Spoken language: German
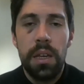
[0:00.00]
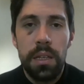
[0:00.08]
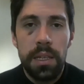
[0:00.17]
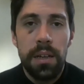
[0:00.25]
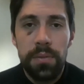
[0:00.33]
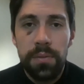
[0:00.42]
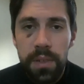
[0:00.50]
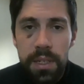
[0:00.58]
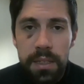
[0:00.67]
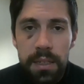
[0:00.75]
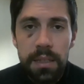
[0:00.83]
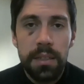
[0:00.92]
Ja,
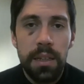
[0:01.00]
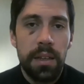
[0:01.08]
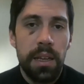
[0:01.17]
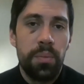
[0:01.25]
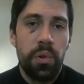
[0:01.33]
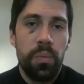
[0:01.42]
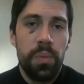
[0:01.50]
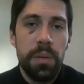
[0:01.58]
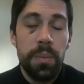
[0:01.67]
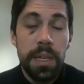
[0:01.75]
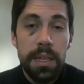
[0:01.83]
was ist denn dein Problem?